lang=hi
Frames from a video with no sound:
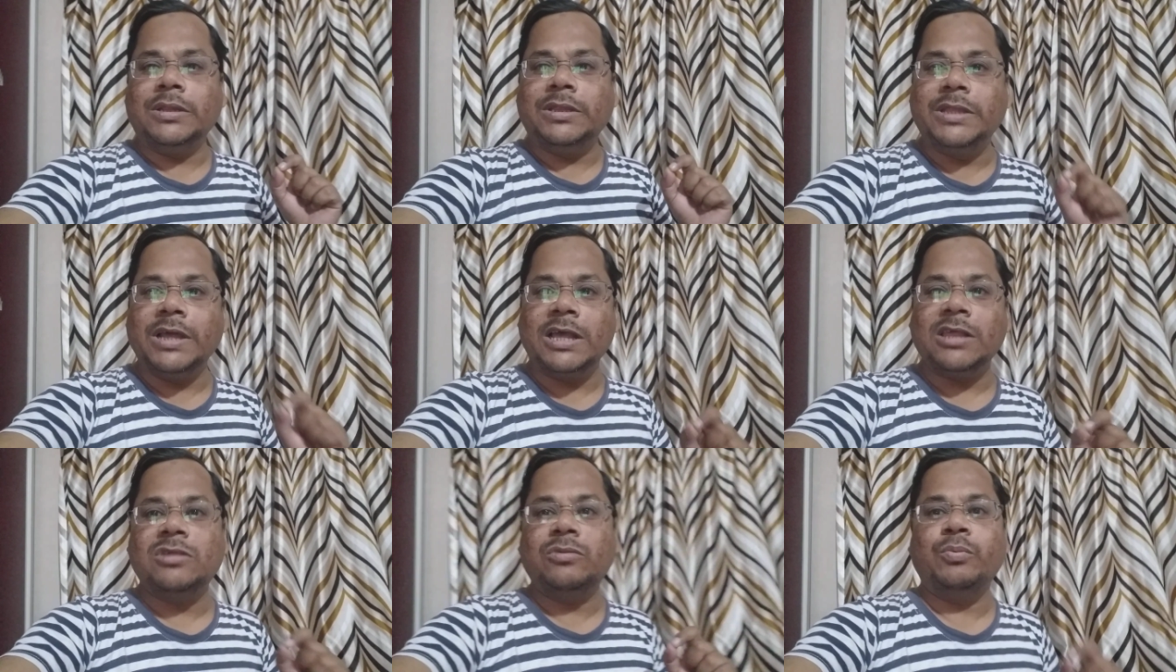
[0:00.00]

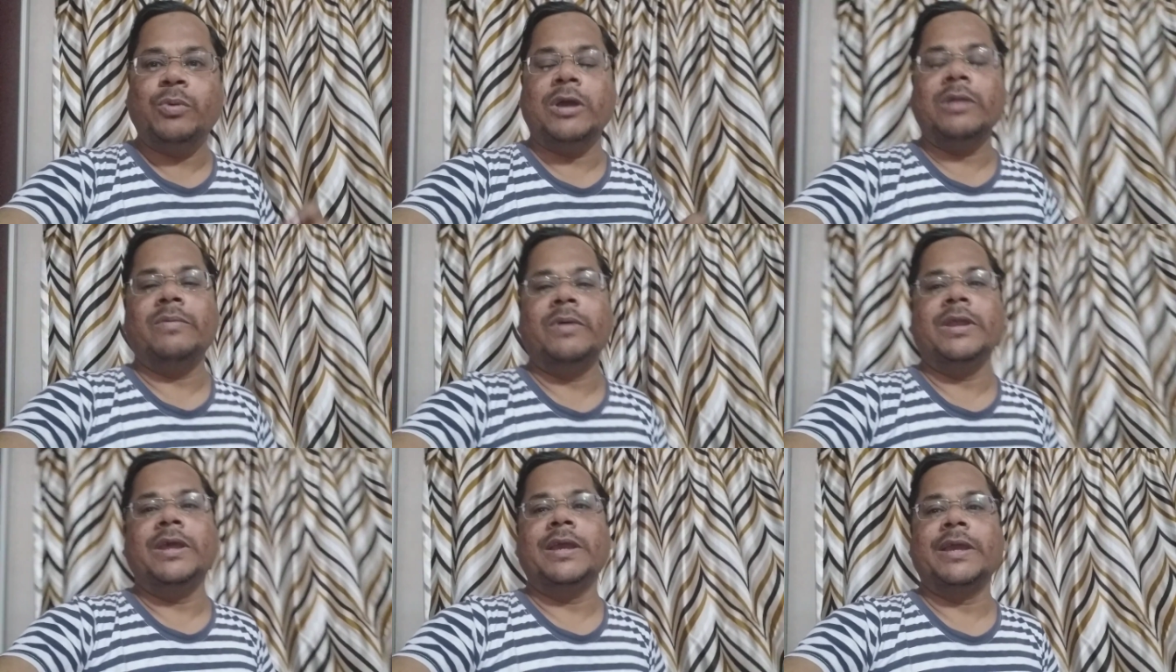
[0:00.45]
10
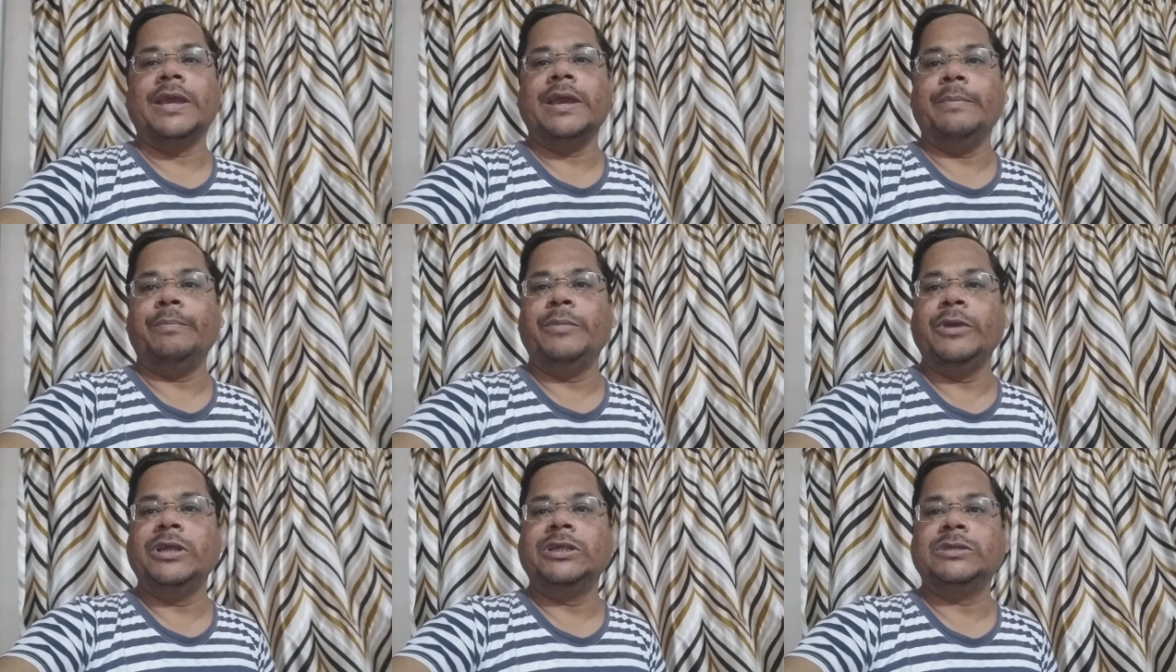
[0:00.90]
फरवरी के
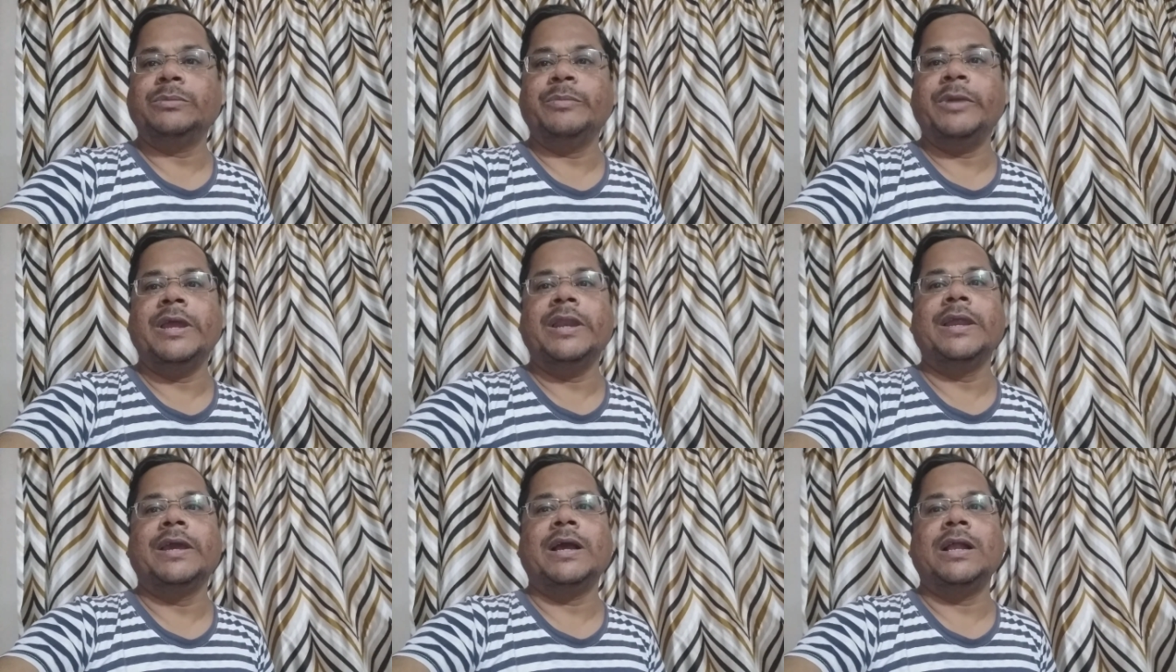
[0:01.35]
बीच
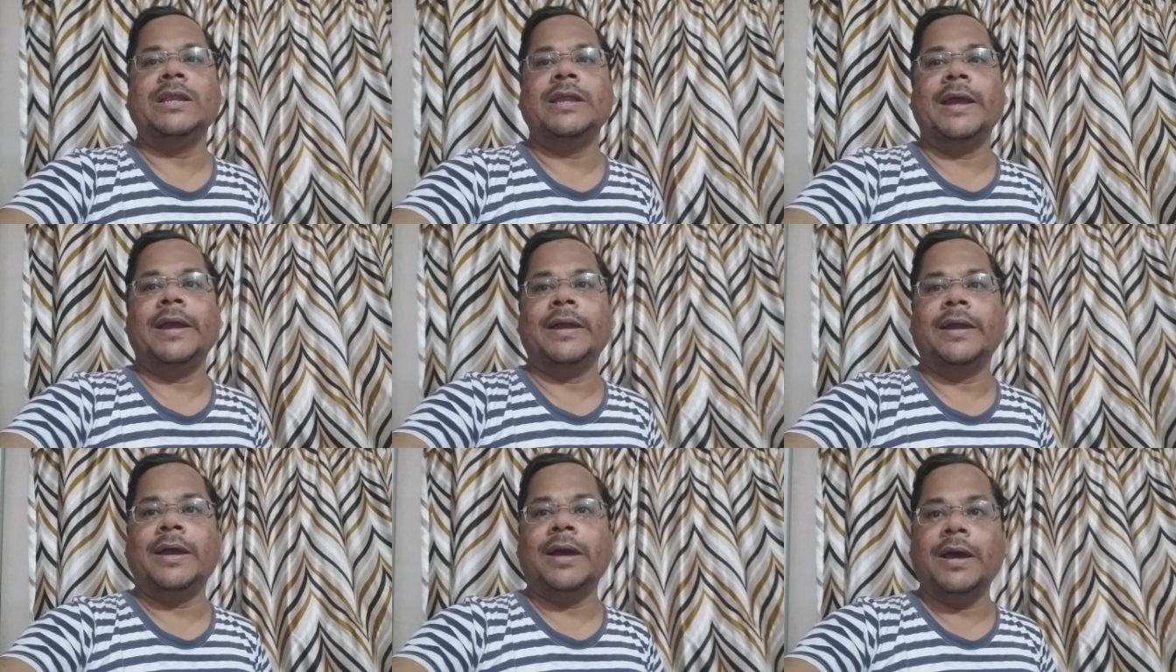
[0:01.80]
में निकल
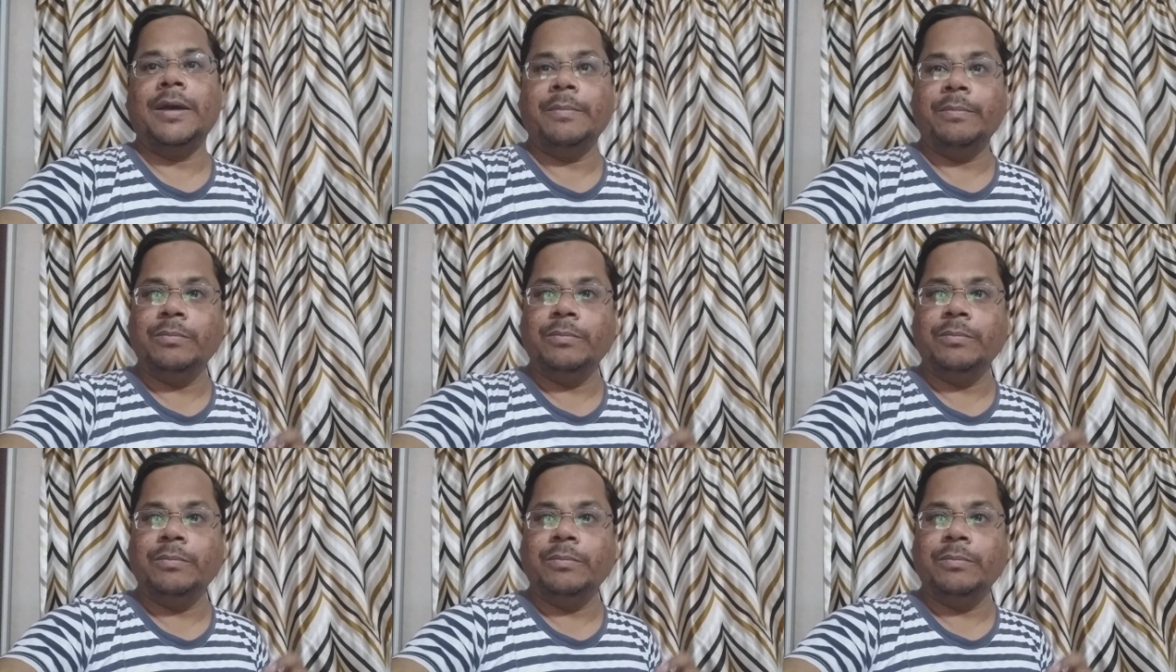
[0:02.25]
जाएगा